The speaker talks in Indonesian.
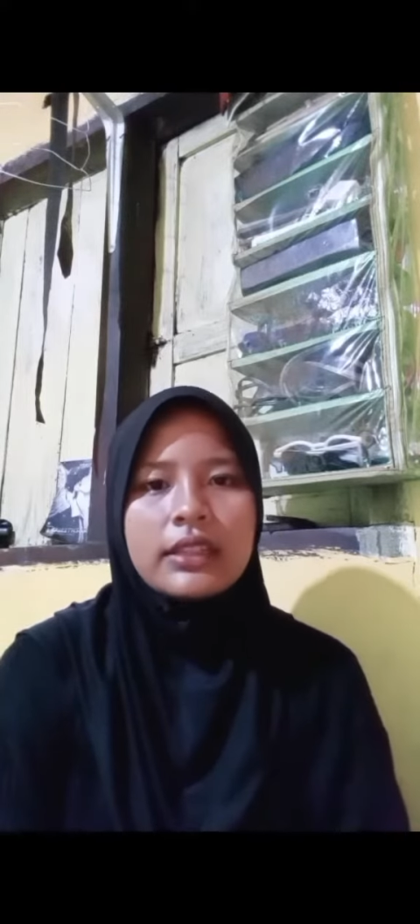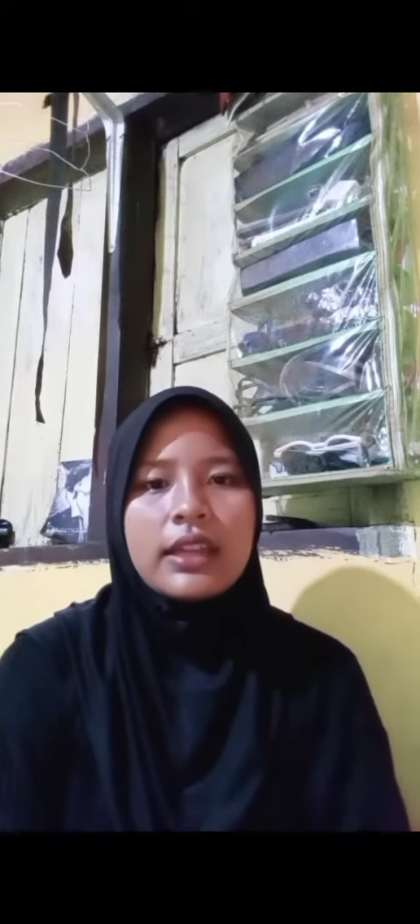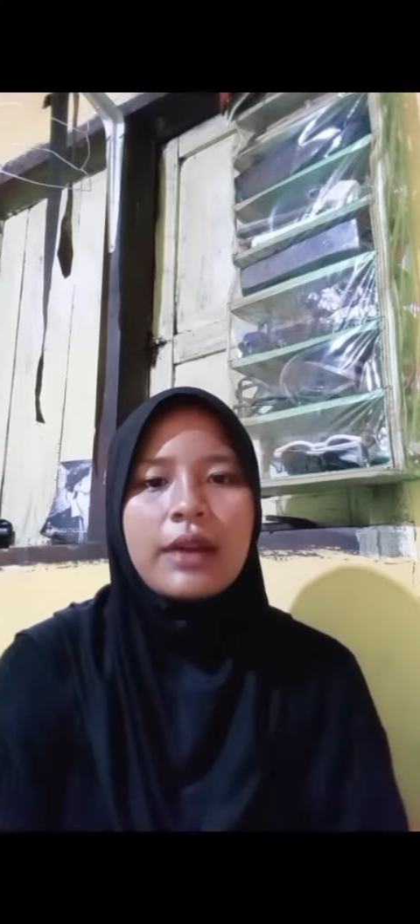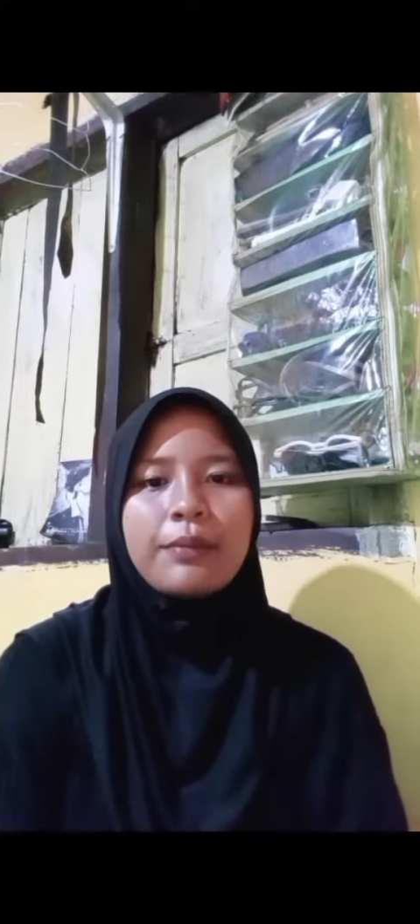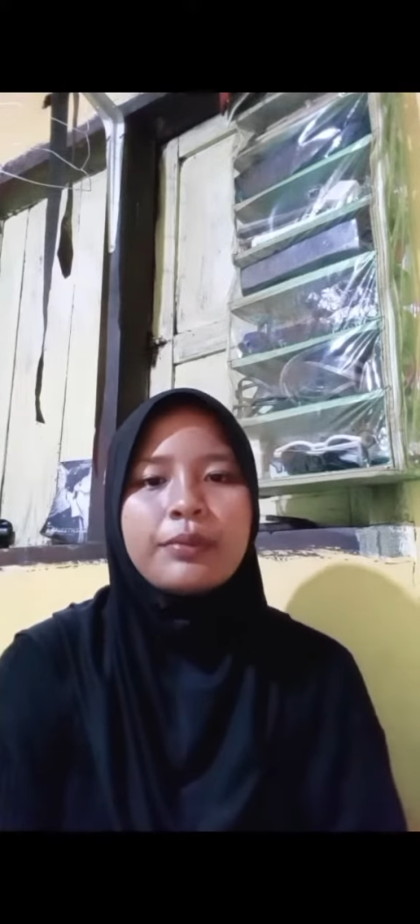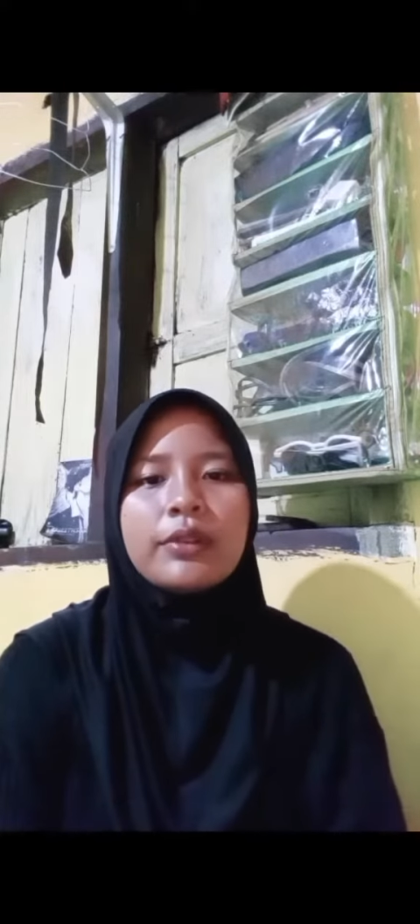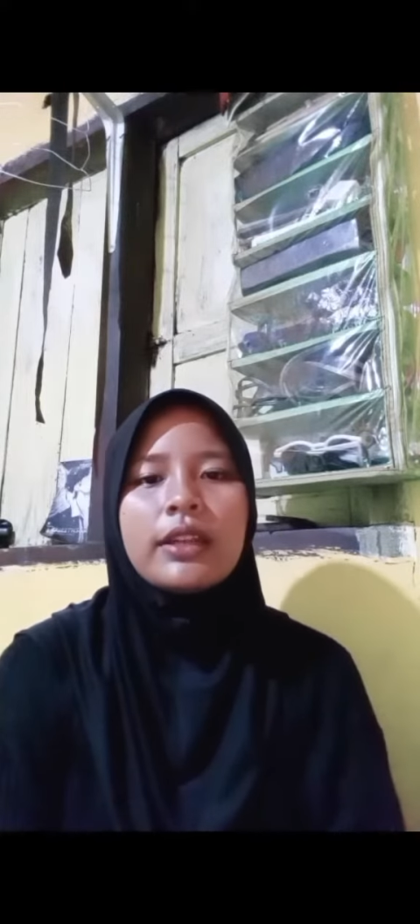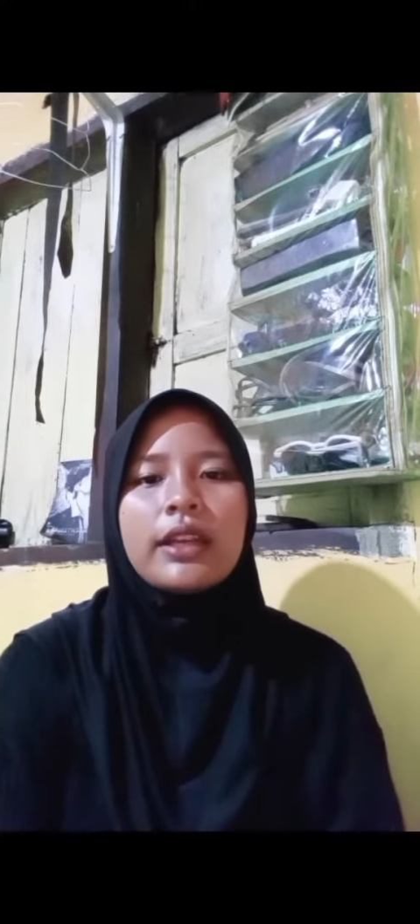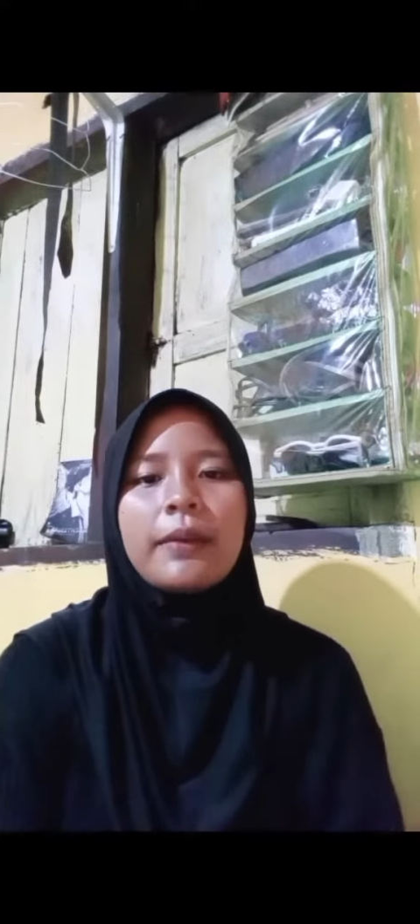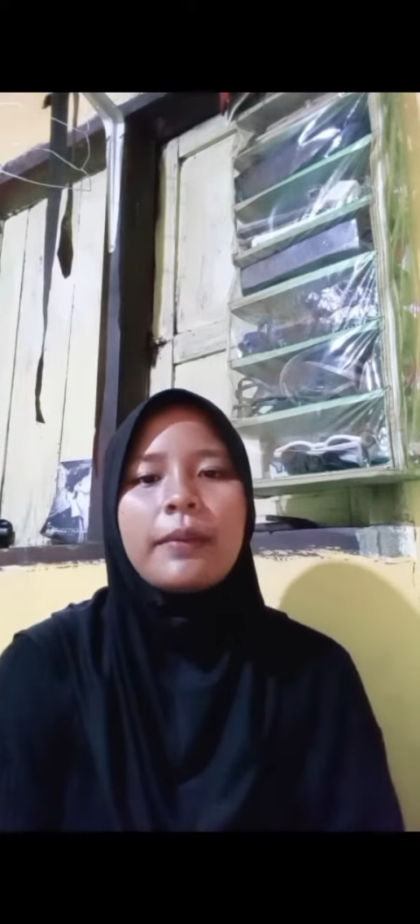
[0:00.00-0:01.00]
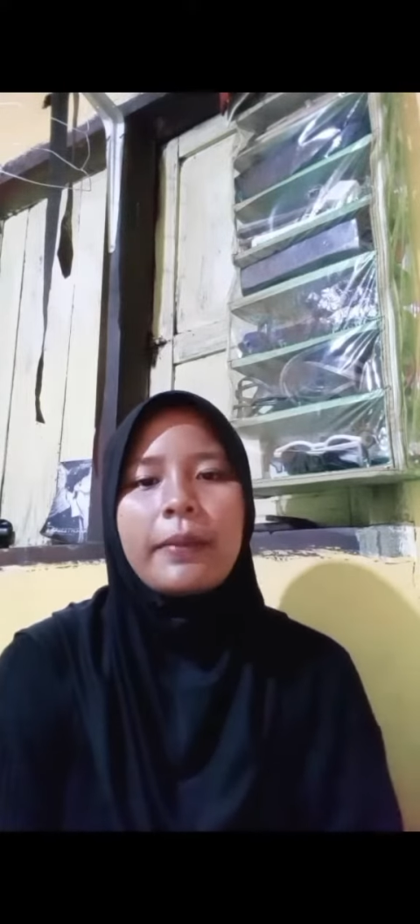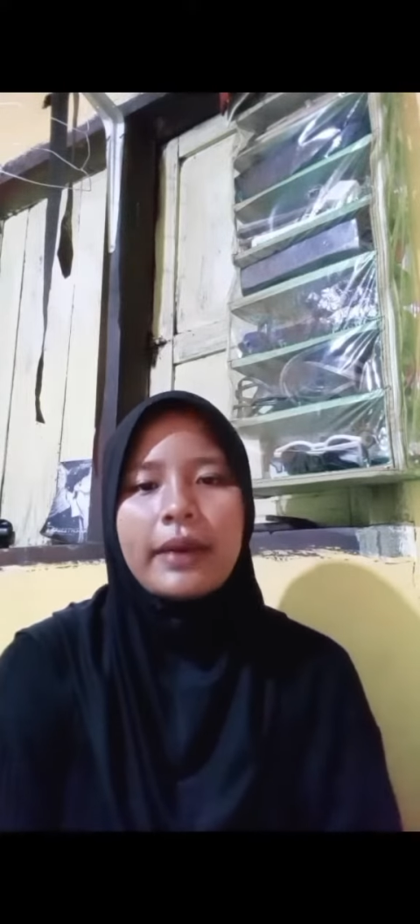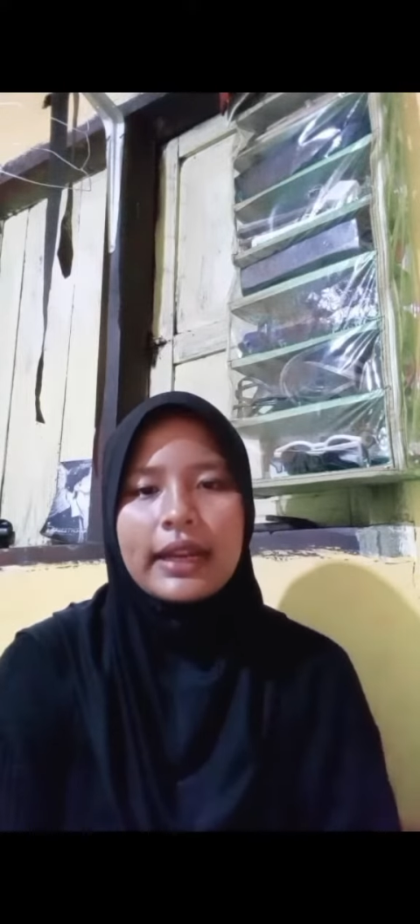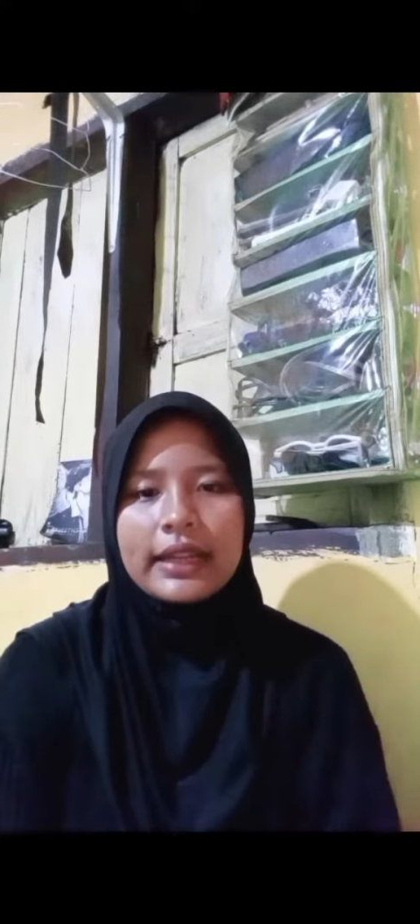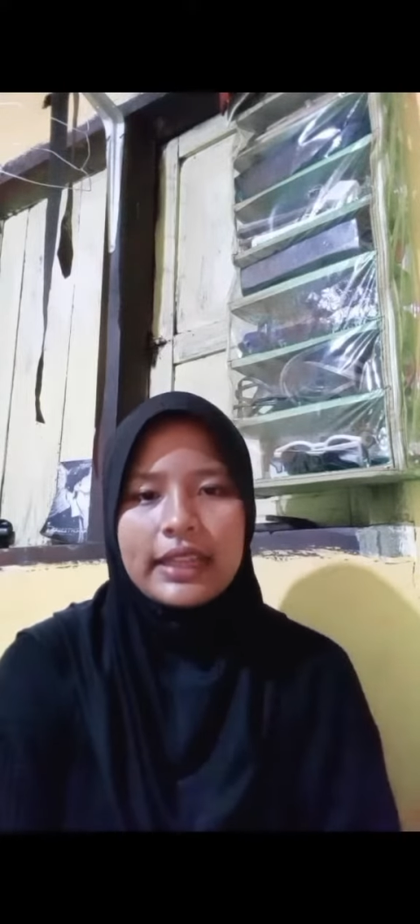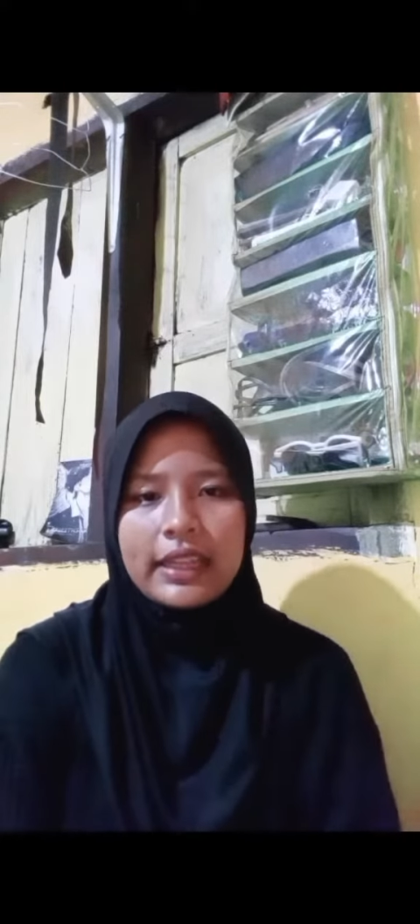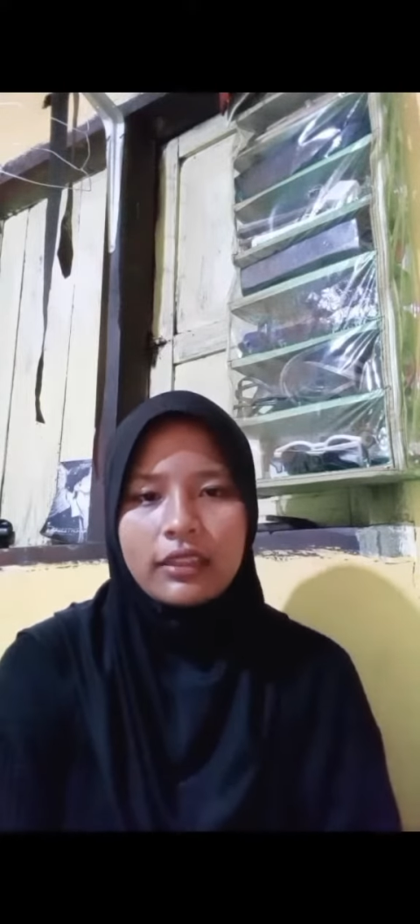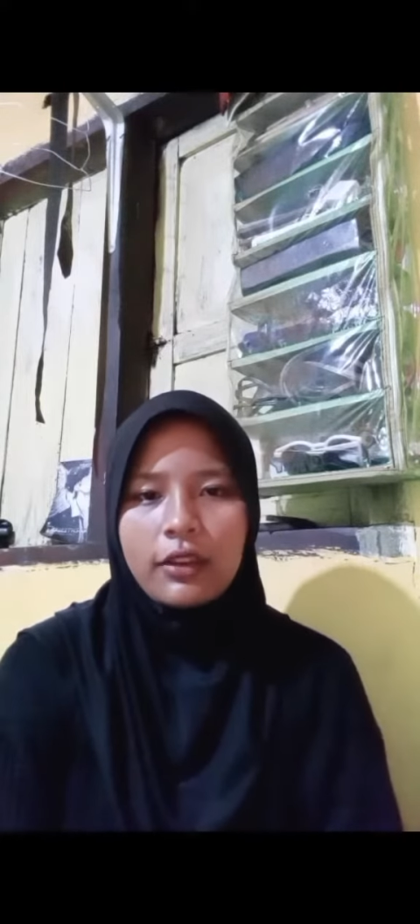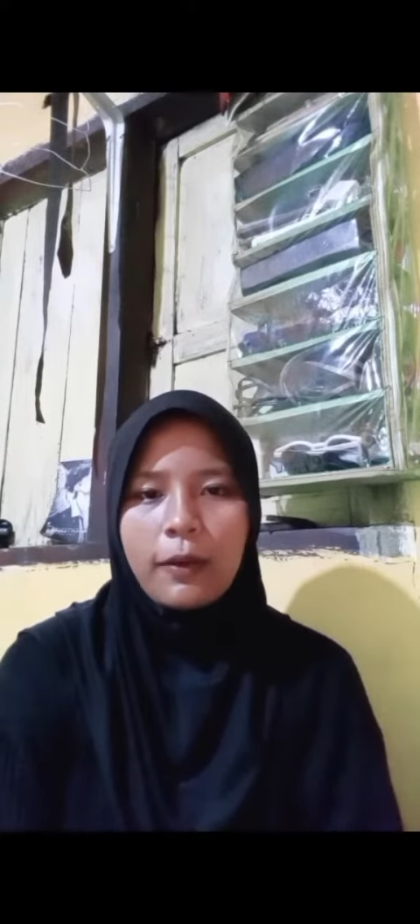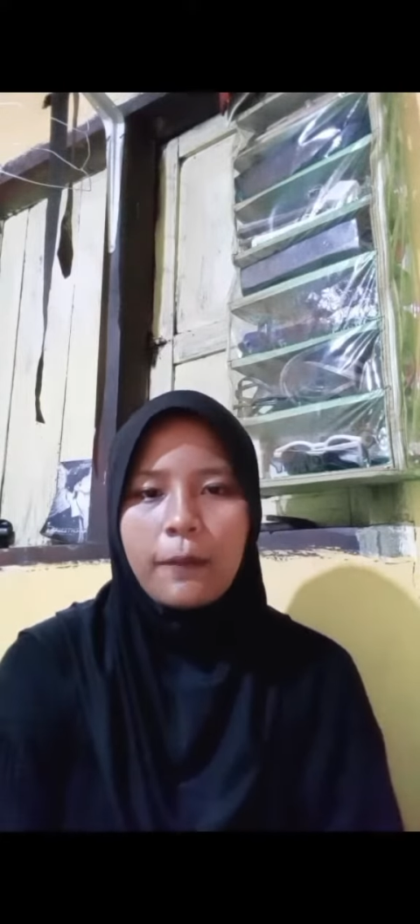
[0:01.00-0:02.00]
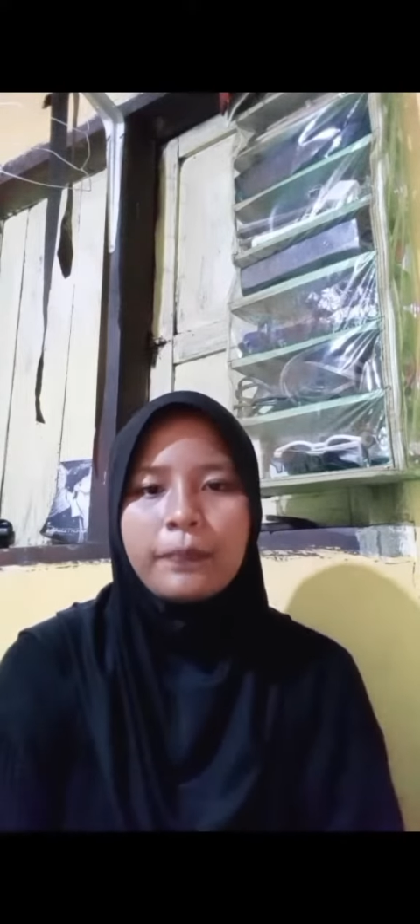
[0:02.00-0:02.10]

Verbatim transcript: diampu oleh Bapak Ardianto.